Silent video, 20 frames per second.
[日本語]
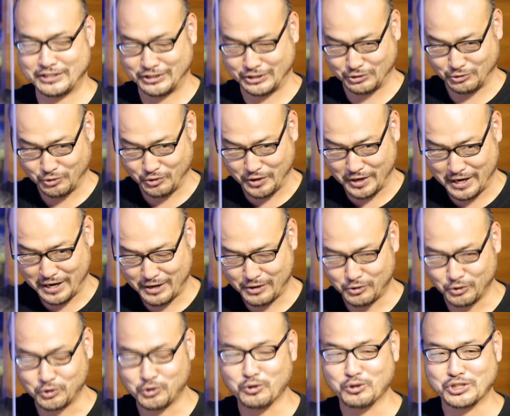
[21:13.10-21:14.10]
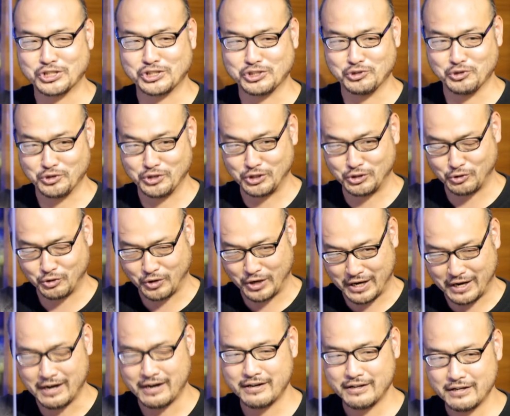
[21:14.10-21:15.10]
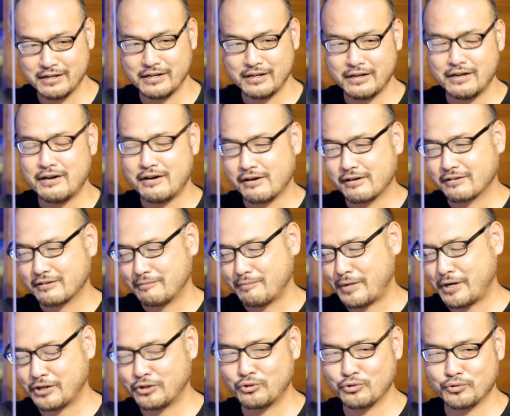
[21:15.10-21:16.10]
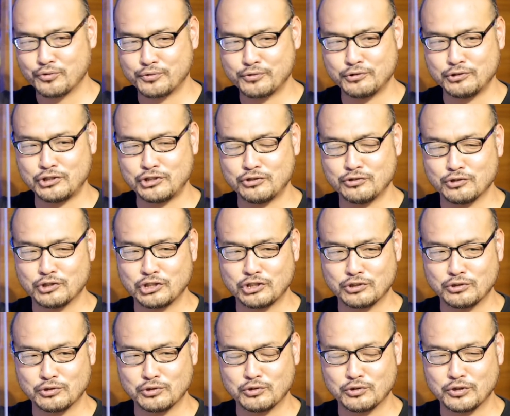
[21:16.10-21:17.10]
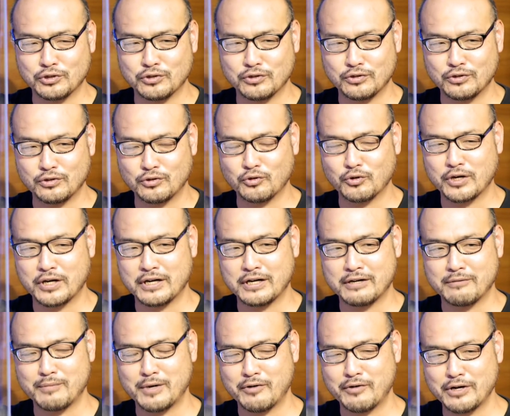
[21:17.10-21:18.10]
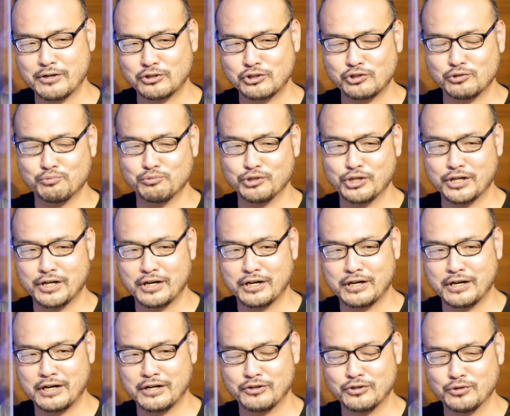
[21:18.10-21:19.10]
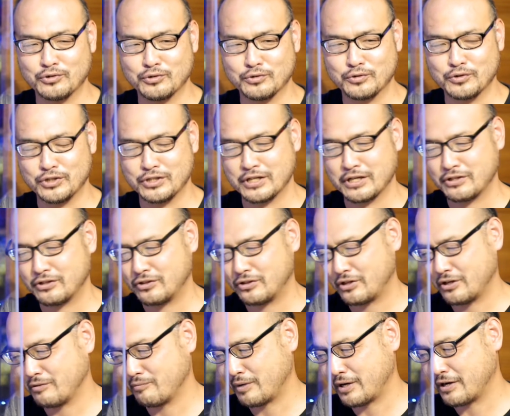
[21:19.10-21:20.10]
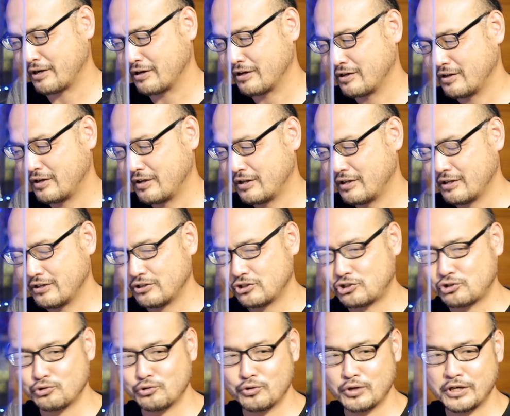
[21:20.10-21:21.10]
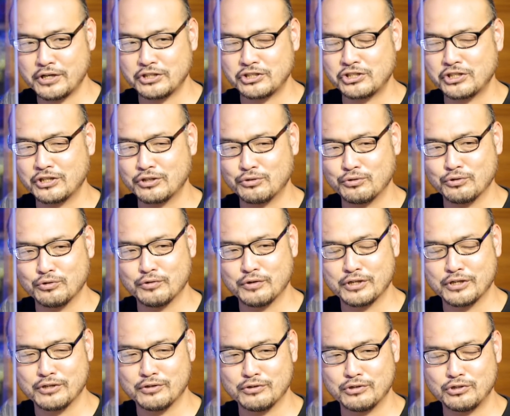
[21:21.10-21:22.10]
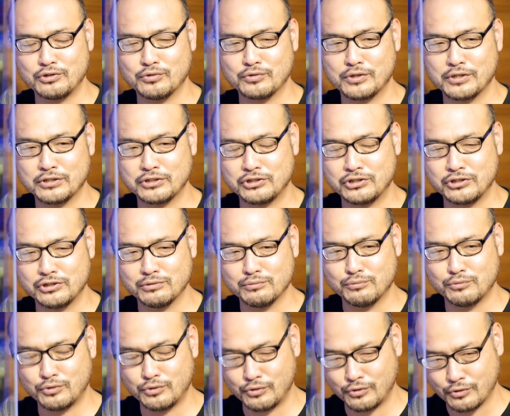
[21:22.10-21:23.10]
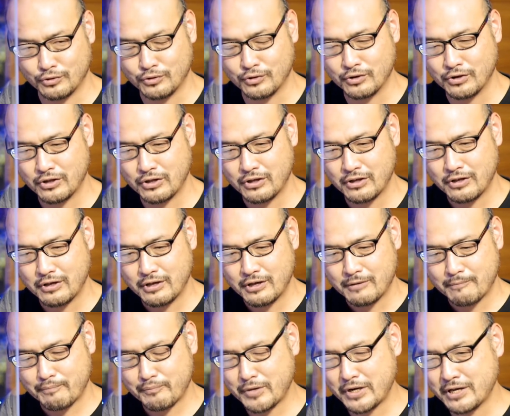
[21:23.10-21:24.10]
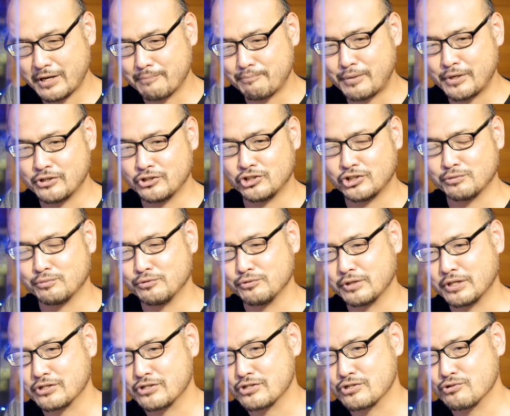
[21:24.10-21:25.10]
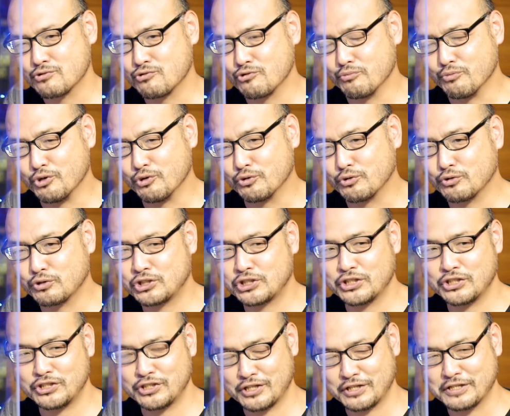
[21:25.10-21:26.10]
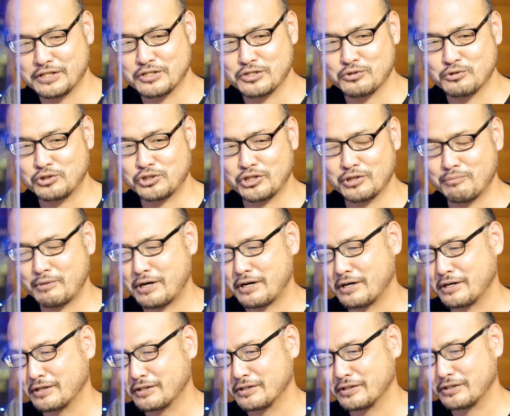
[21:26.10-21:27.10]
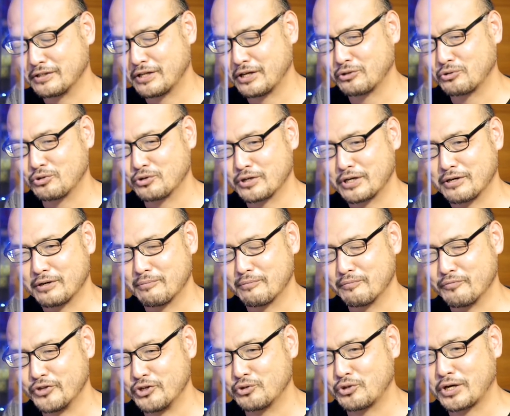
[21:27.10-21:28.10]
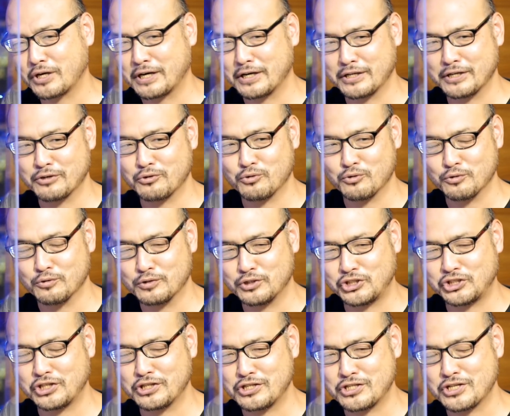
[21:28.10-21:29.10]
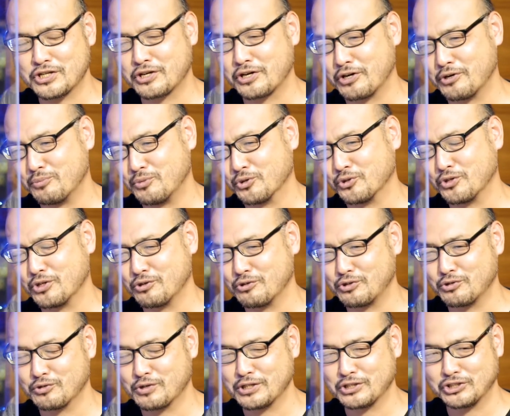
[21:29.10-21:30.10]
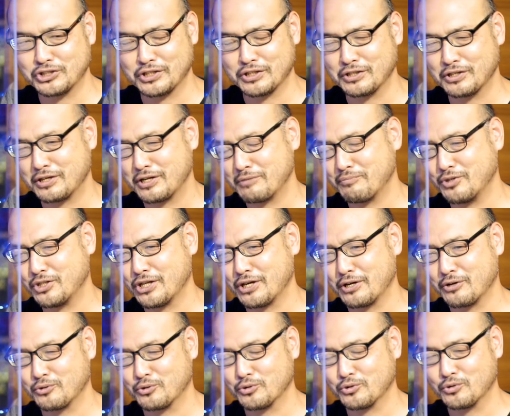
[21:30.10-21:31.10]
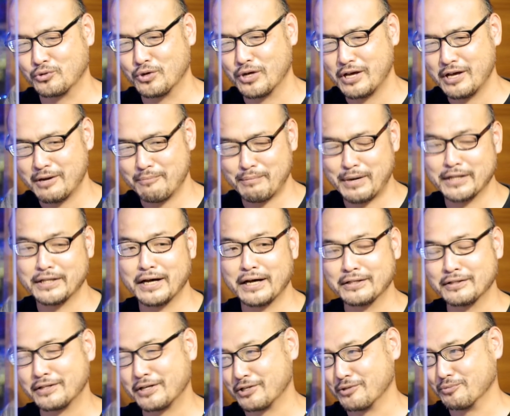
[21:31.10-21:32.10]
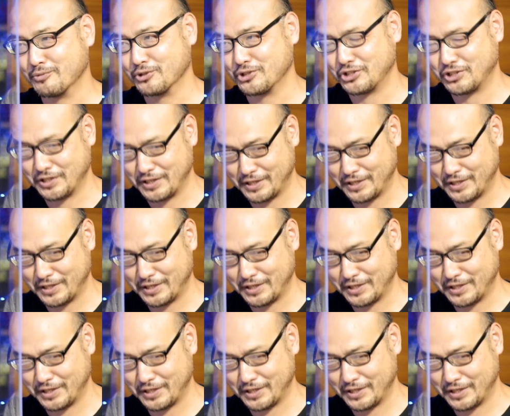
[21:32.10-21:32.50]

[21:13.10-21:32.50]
とかお年寄りとか、まあ、あと福祉の仕事とか、はい、まあ、ワークショップで関わるようになって、はい、まあ、うんうん、障害者と言われる人たちも、うんうん、まあやっぱり自分はずっと見落としてきたな、そしてまあなんというか豊かなこう知的世界を持ってる人たちなんだなみたいなことを学んだりもして、